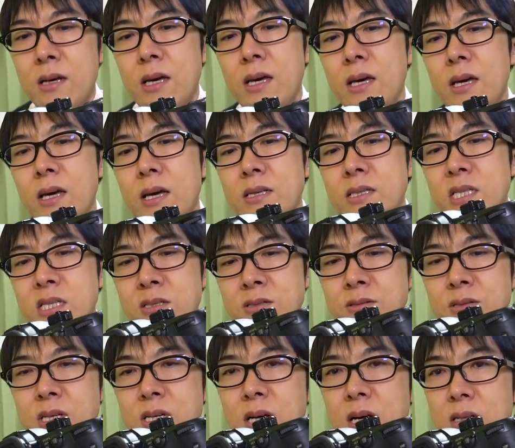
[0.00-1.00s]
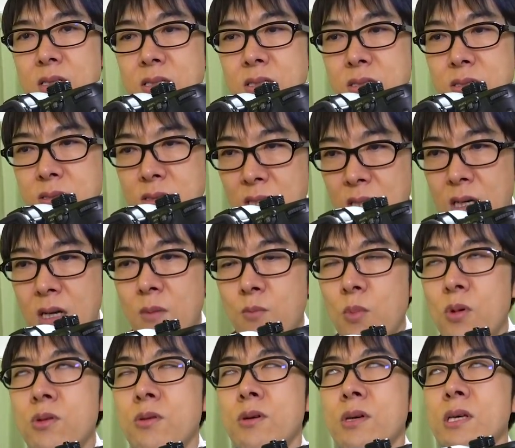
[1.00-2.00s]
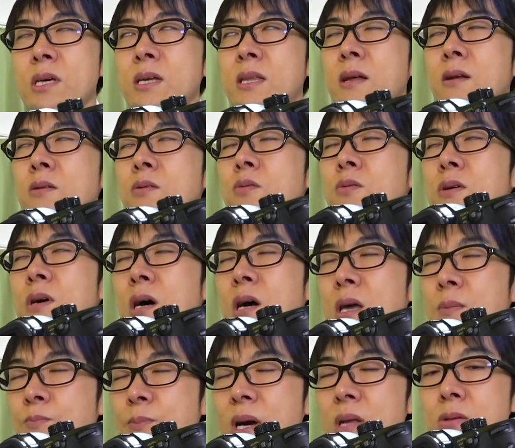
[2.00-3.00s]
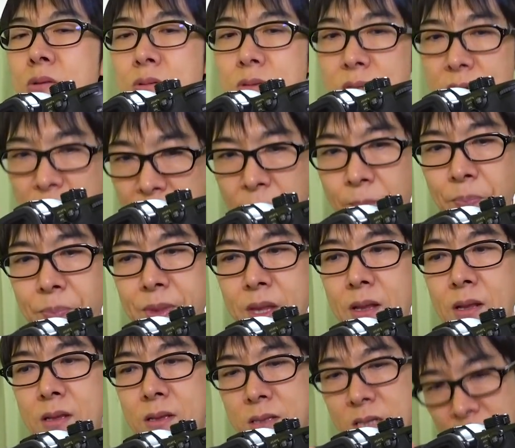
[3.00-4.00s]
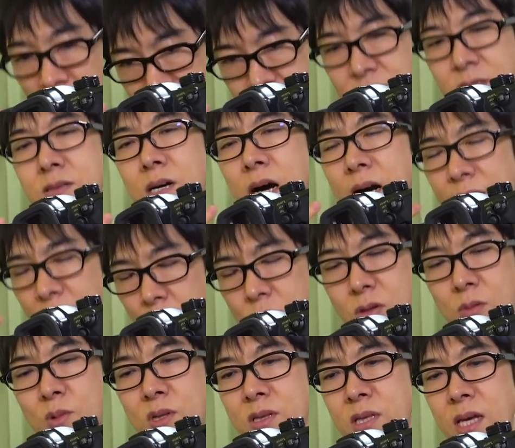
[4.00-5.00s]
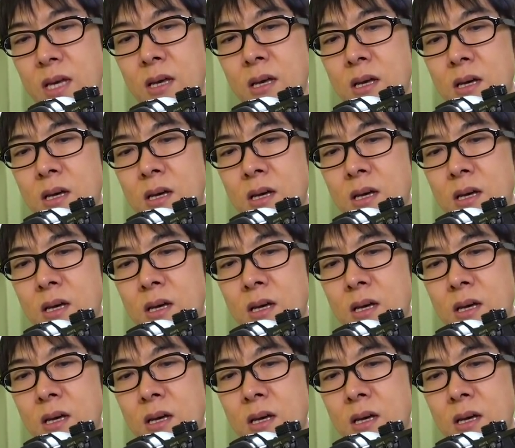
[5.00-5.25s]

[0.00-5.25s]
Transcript: えー、自粛期間中にもっと家での動画をいっぱい撮るから、画質上げようと思って、